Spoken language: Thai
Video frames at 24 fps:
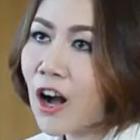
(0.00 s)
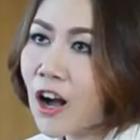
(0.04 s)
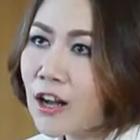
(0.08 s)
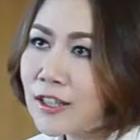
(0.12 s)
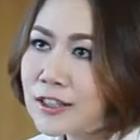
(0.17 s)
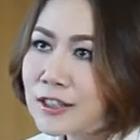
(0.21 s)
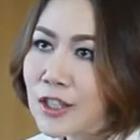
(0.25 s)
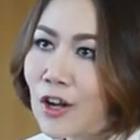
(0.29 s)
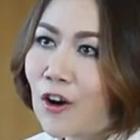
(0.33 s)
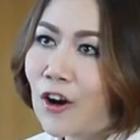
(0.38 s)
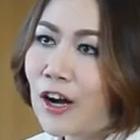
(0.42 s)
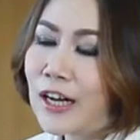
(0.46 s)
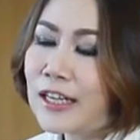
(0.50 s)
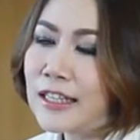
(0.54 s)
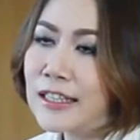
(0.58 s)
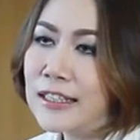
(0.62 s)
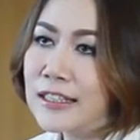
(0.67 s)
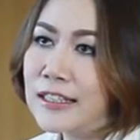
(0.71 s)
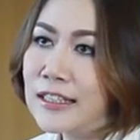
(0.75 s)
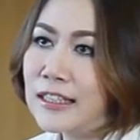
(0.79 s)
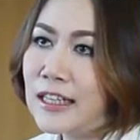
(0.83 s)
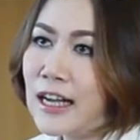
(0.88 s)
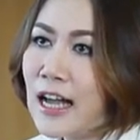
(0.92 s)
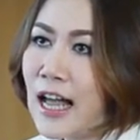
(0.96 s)
ข้อ2ก็
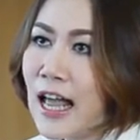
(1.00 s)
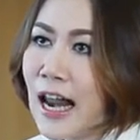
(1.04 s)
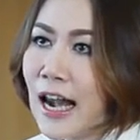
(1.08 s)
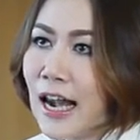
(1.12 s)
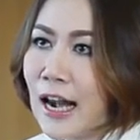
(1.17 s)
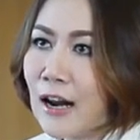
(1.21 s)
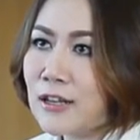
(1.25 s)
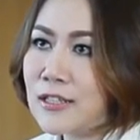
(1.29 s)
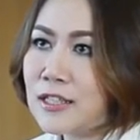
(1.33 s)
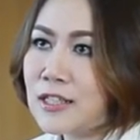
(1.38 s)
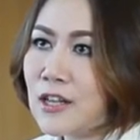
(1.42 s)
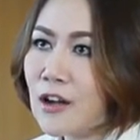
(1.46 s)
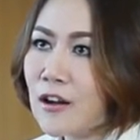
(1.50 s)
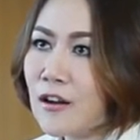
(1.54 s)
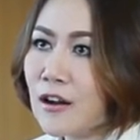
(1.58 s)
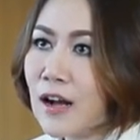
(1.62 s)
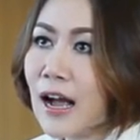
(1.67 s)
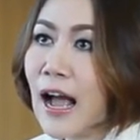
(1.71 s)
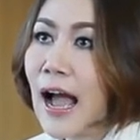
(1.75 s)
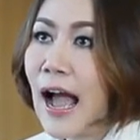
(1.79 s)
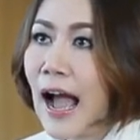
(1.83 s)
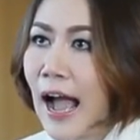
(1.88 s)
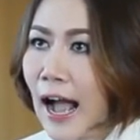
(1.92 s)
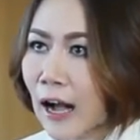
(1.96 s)
คือเราจะต้อง
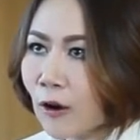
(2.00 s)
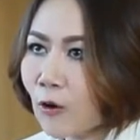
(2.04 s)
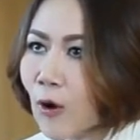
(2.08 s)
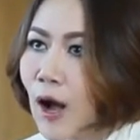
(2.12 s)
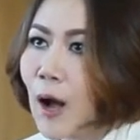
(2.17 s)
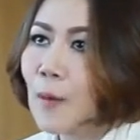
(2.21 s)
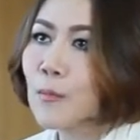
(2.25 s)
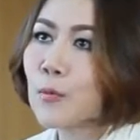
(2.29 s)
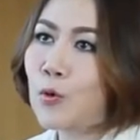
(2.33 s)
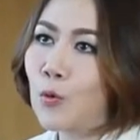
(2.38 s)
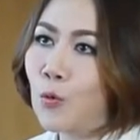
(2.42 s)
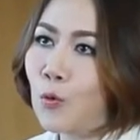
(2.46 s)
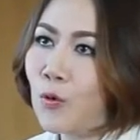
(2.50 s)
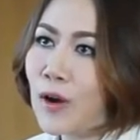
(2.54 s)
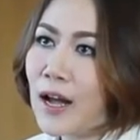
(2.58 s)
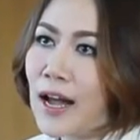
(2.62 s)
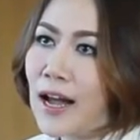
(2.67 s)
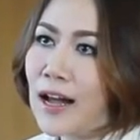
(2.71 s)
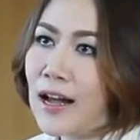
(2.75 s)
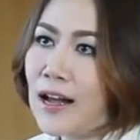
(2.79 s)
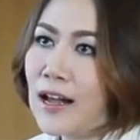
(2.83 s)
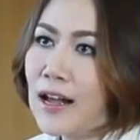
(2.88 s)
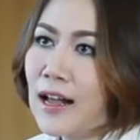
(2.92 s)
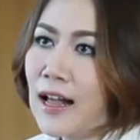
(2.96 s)
หาความรู้
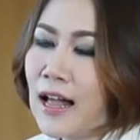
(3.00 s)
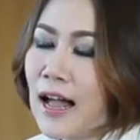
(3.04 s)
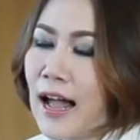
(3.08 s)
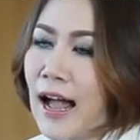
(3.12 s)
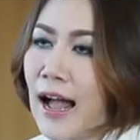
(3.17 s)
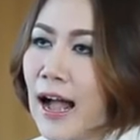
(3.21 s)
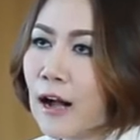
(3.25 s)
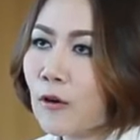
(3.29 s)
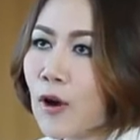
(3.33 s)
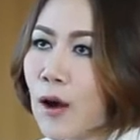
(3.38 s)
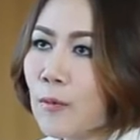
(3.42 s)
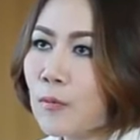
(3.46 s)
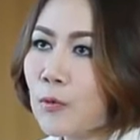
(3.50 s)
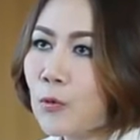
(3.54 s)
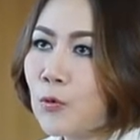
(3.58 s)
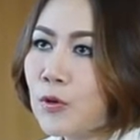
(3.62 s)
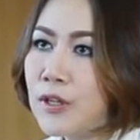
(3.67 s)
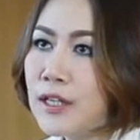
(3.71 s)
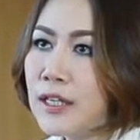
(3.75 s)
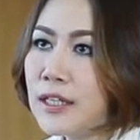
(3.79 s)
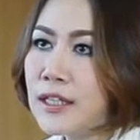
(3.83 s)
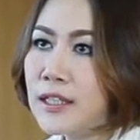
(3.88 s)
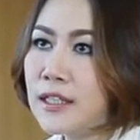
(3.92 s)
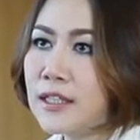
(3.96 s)
ค่ะ หาความรู้
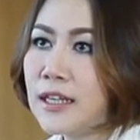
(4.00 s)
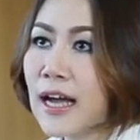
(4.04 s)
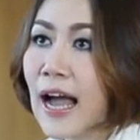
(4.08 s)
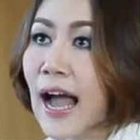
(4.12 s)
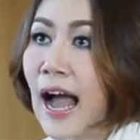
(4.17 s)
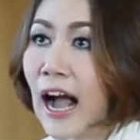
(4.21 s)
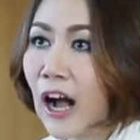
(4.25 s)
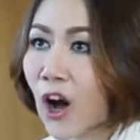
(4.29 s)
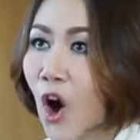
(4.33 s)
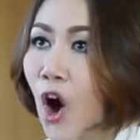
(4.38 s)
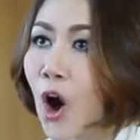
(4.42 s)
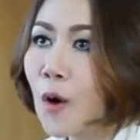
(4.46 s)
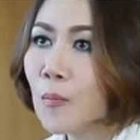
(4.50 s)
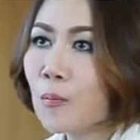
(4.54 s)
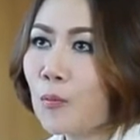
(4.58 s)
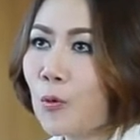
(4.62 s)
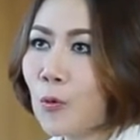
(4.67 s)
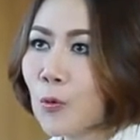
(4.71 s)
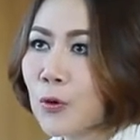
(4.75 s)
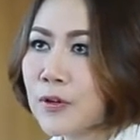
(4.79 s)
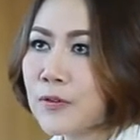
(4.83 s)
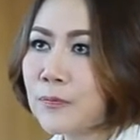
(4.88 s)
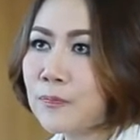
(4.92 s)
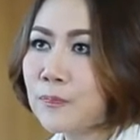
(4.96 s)
นี่คือหาข้อ
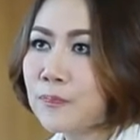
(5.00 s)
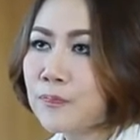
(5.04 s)
มูล